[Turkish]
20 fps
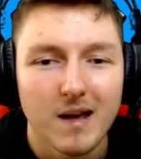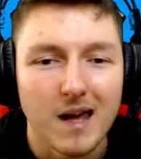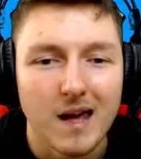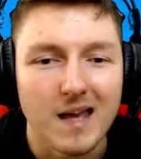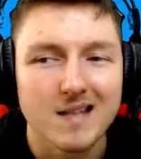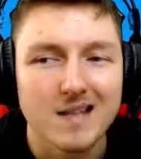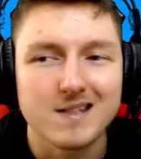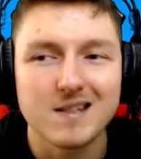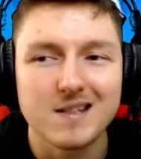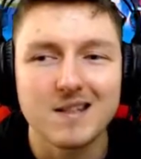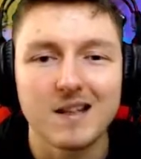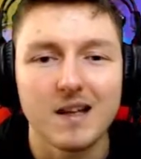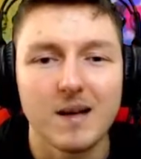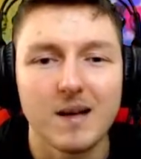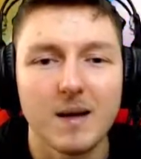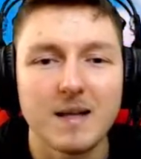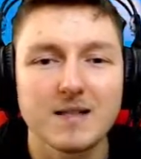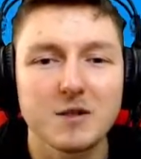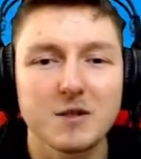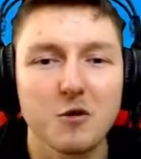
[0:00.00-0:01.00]
Eski
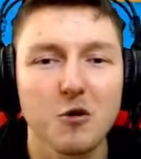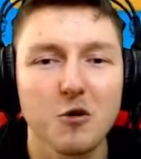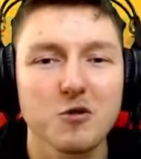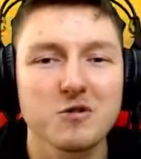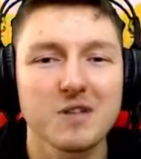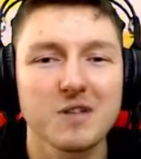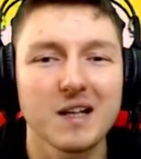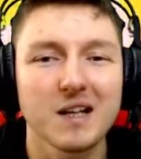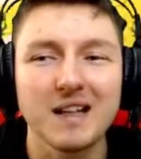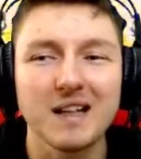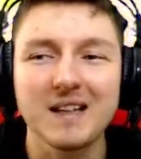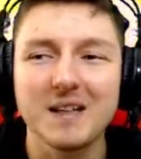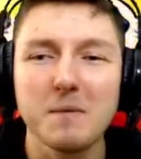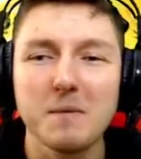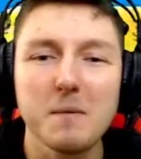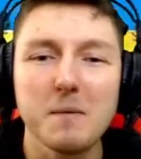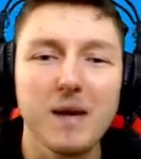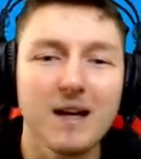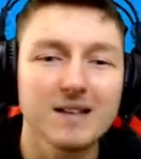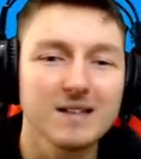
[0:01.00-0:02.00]
eski oyunculardan
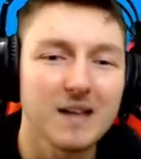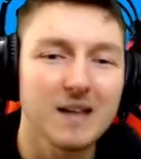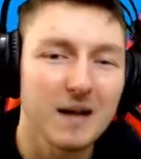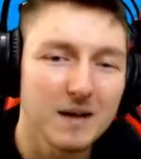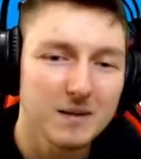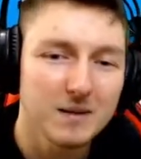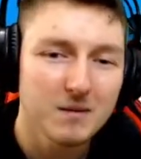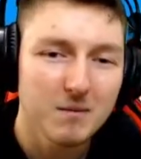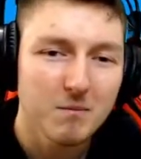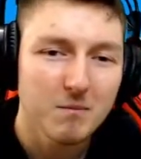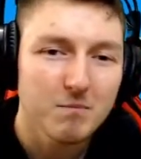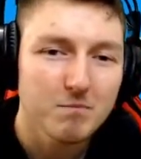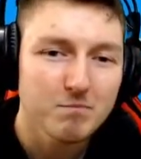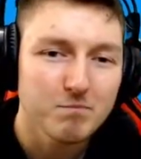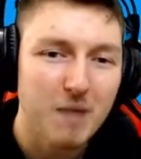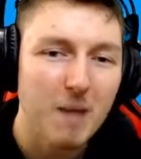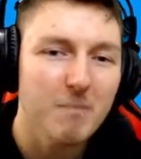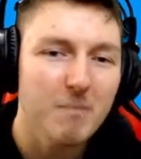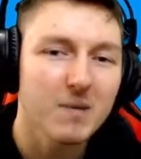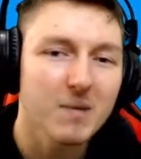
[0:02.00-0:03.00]
kim kaldı ya?
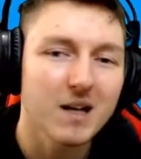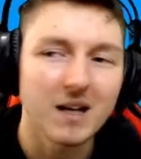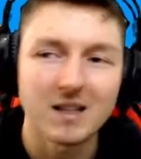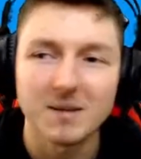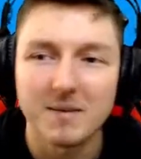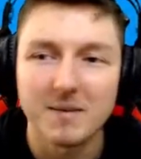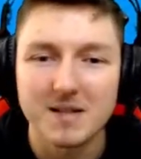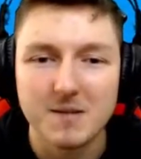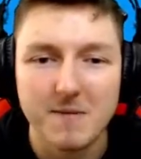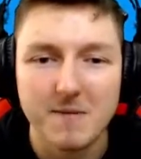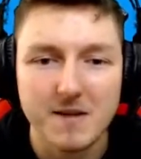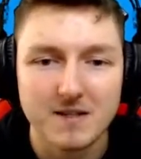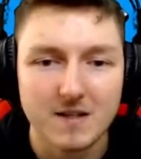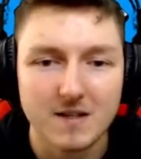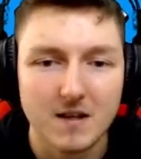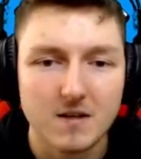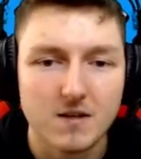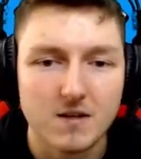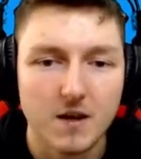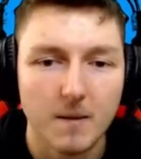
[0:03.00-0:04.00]
Ben mi kaldım acaba
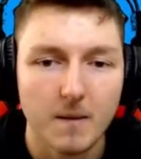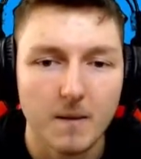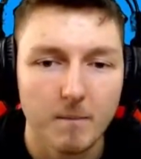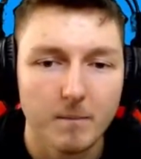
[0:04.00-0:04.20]
sadece?